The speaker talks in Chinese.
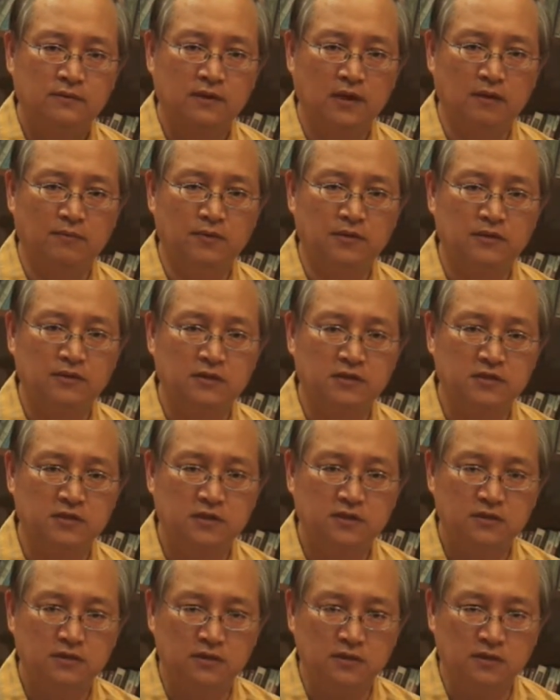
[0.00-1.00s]
他们的
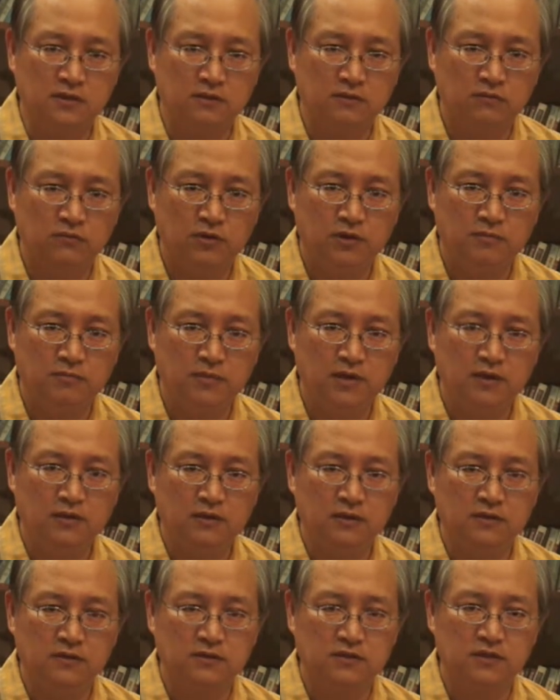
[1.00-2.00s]
身体会面
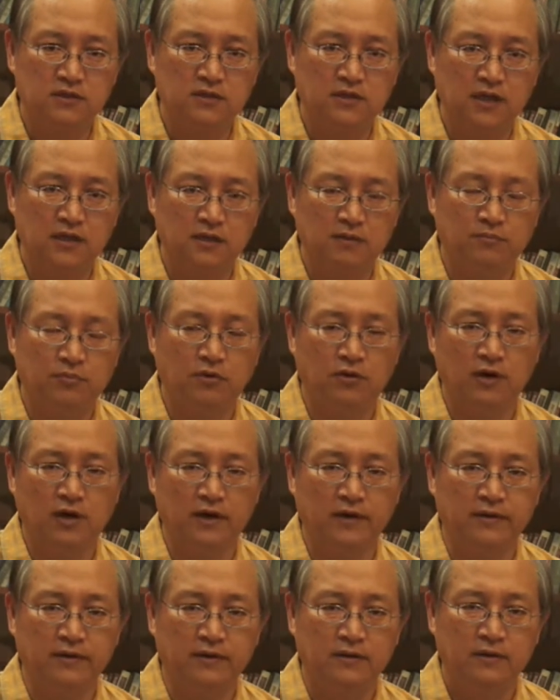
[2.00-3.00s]
临极大的迫
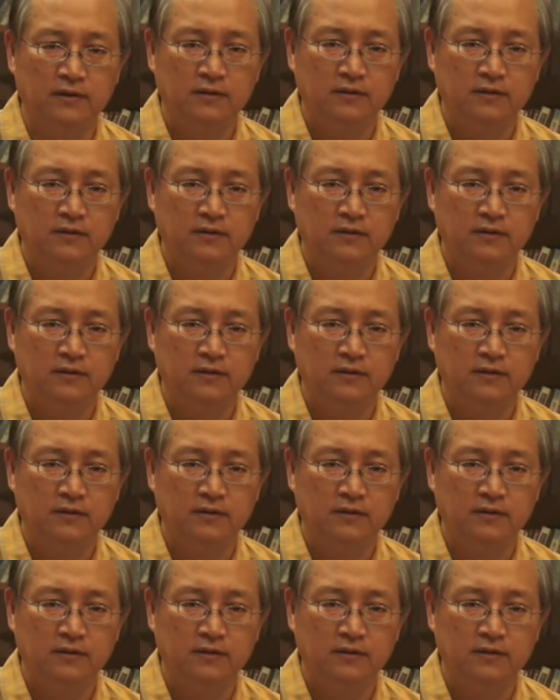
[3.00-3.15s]
害，